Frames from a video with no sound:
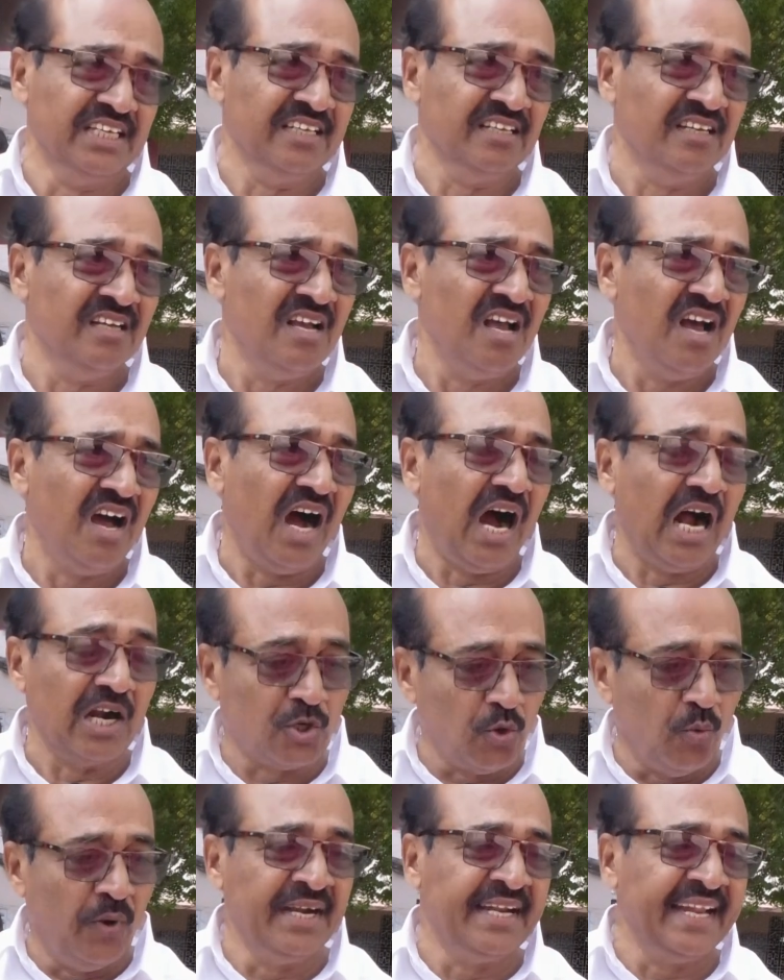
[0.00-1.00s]
అది
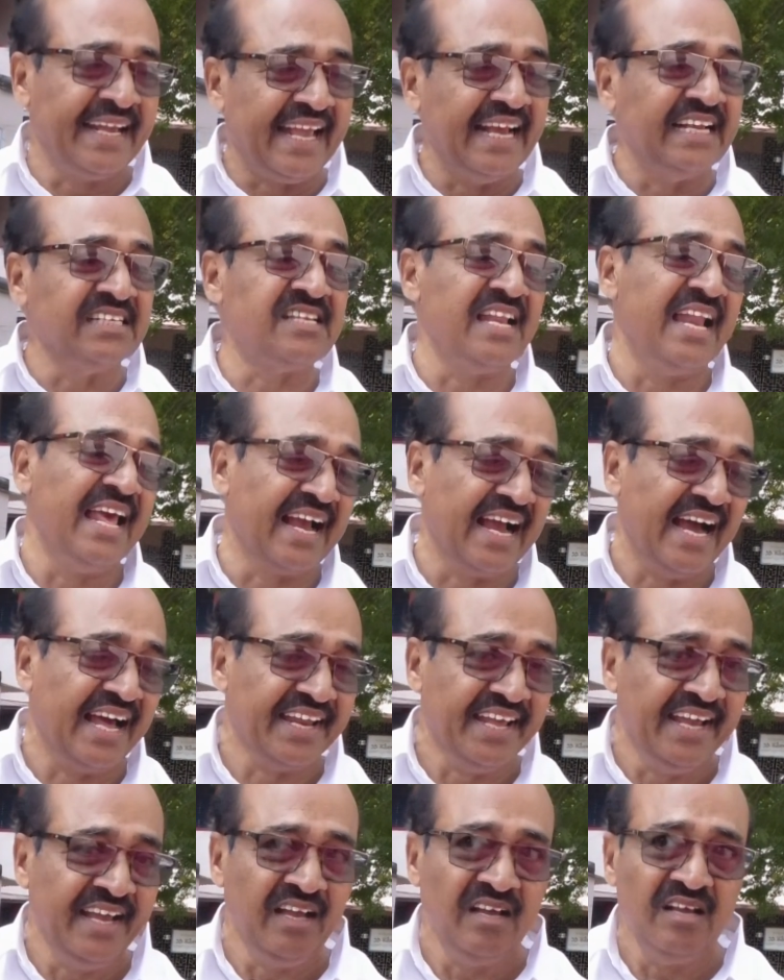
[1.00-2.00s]
అటువంటి కేసులే
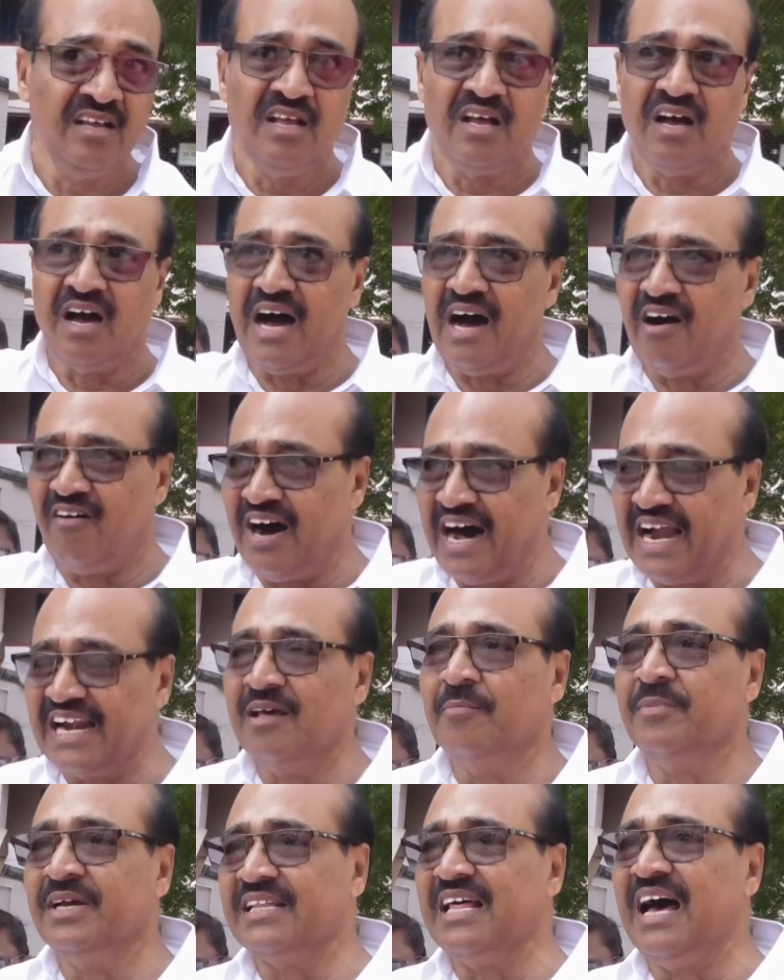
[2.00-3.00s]
కానీ
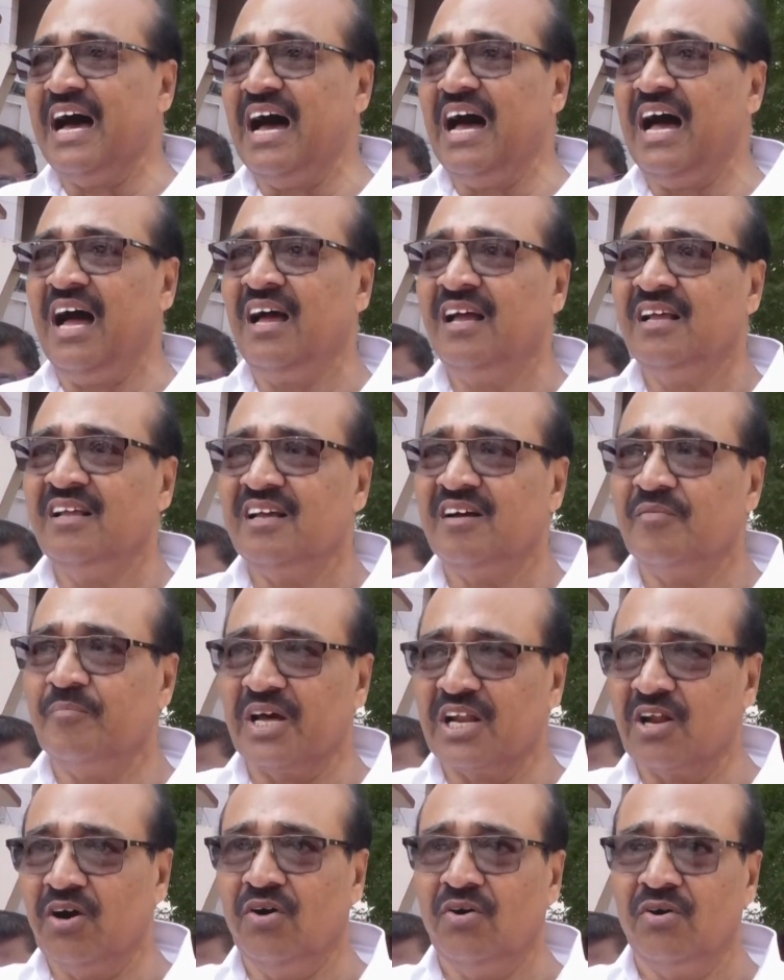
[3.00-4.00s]
వాళ్ళ మీద
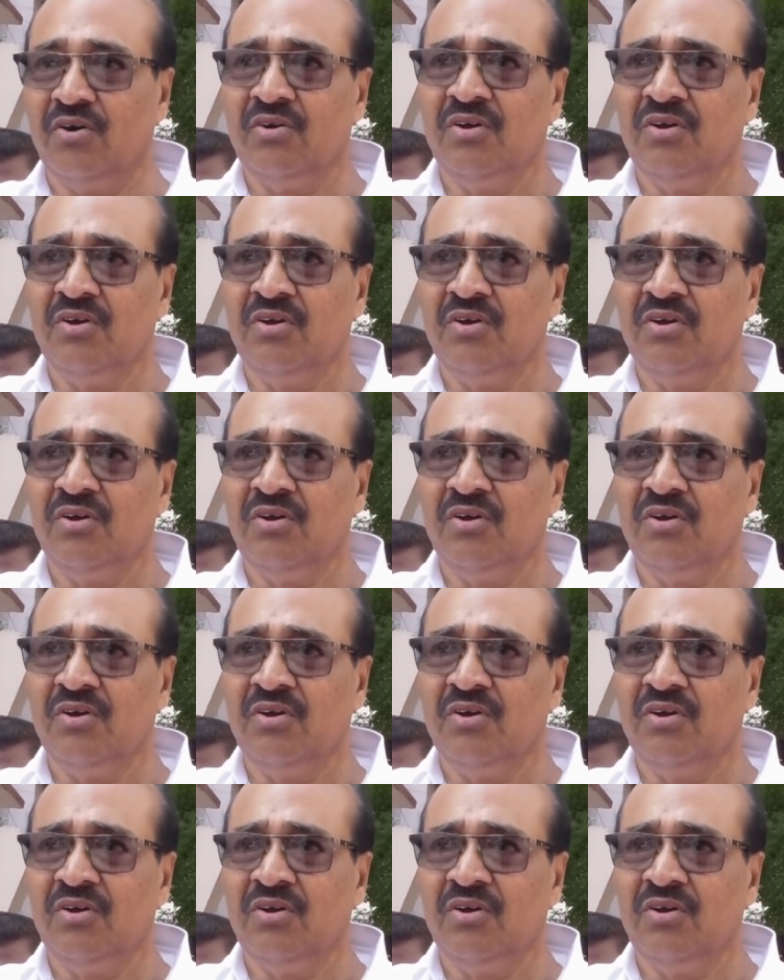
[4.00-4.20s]
మనం